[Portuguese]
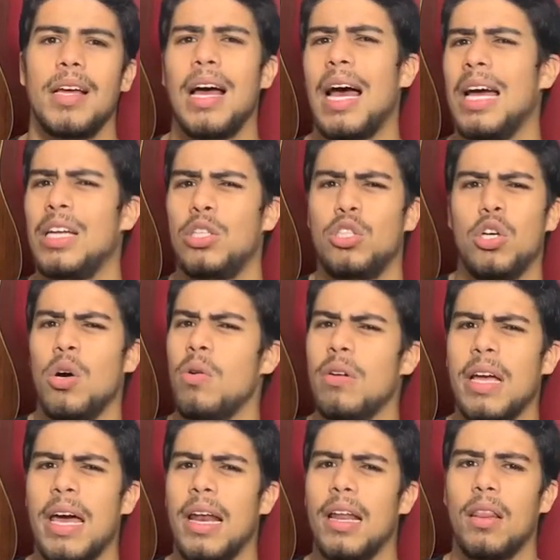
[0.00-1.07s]
I don't
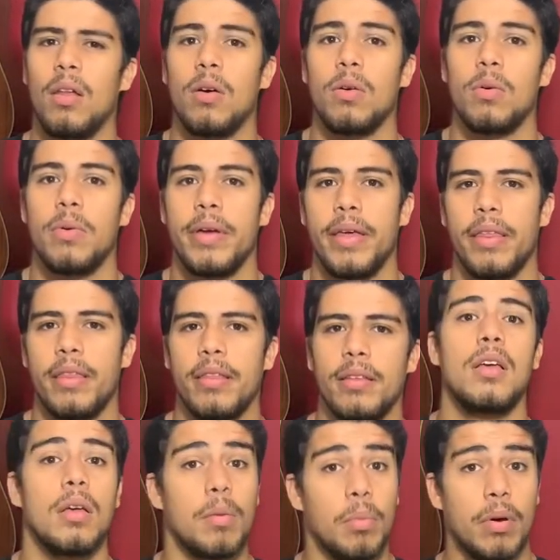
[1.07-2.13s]
get along with.
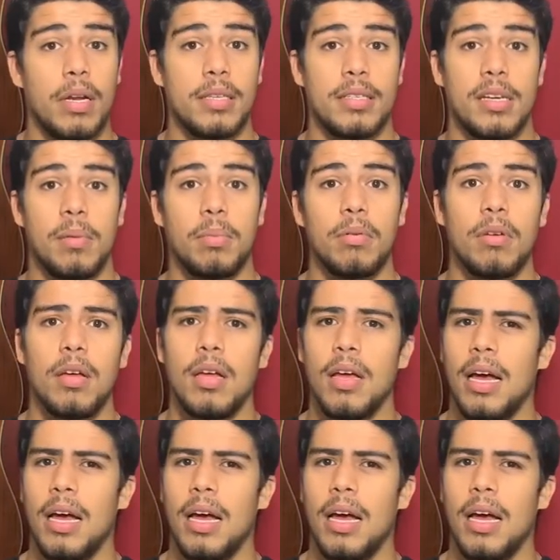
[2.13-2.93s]
Por exemplo,